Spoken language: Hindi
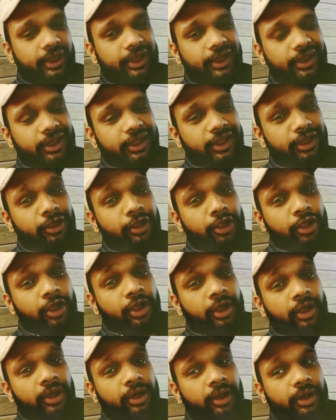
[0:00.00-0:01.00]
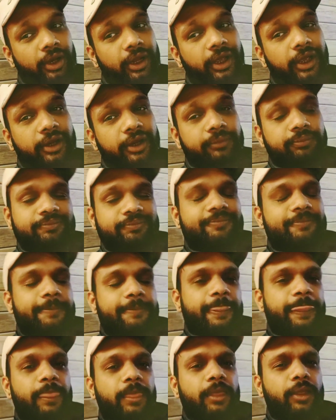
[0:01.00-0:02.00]
निकलती है लेकिन
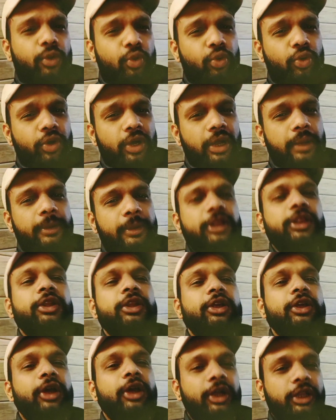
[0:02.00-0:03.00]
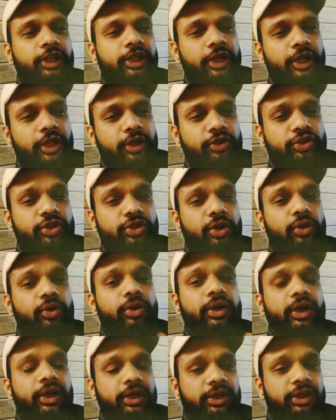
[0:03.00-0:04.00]
रुकना मत करते जाओ
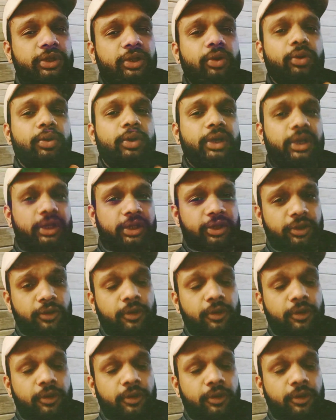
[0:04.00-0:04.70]
करते जाओ करते